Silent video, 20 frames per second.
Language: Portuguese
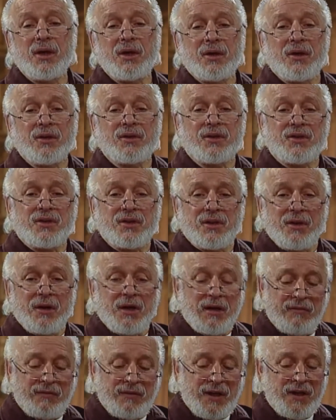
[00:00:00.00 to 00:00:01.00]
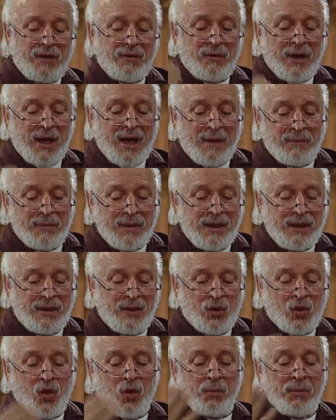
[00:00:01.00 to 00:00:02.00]
Nossa Senhora veio a mim
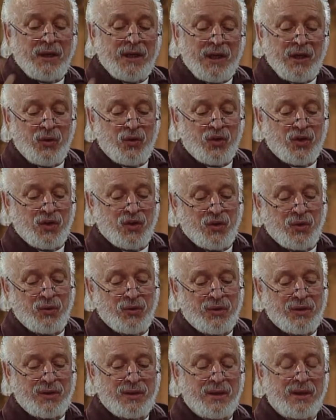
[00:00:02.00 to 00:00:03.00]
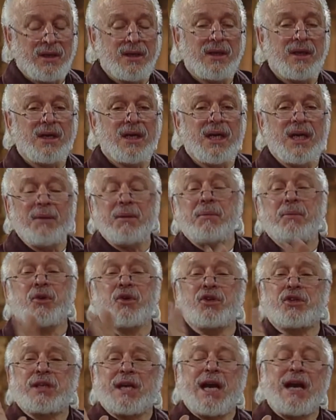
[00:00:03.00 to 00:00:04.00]
com o menino Jesus e me
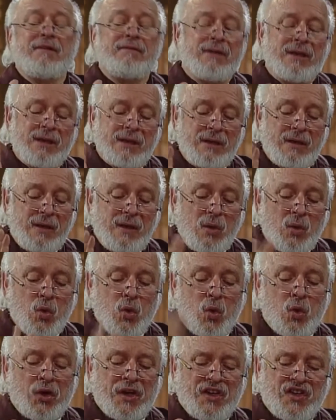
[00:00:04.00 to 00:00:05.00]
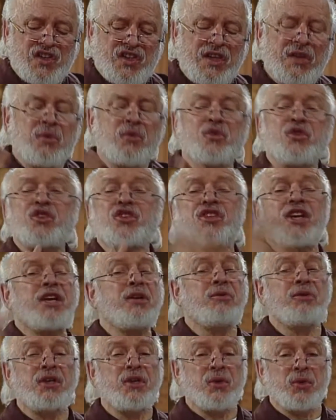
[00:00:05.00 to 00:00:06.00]
mostrava um coração
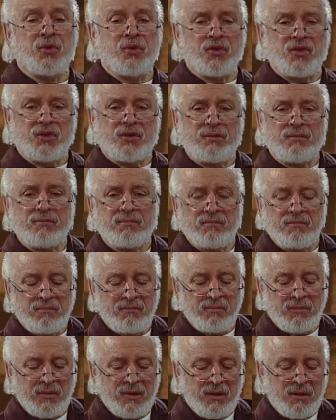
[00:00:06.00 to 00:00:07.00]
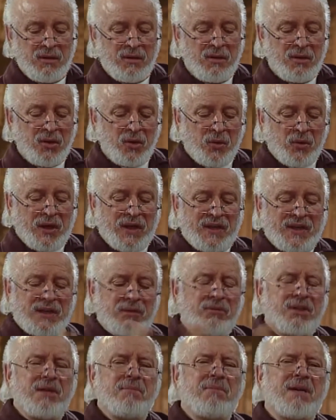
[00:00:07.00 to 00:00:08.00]
cheio de luz.
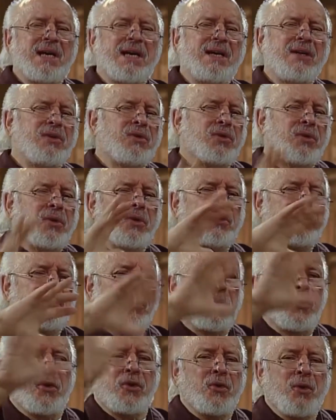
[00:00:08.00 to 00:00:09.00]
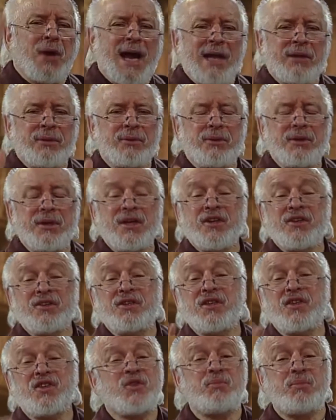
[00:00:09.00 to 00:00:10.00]
Coração de mãe todo coroado
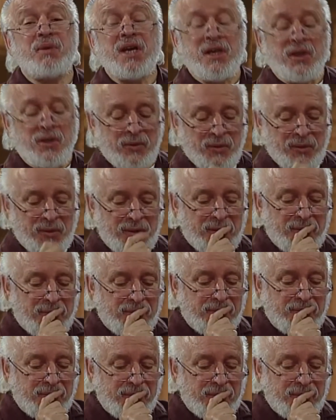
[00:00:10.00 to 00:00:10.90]
de espinhos.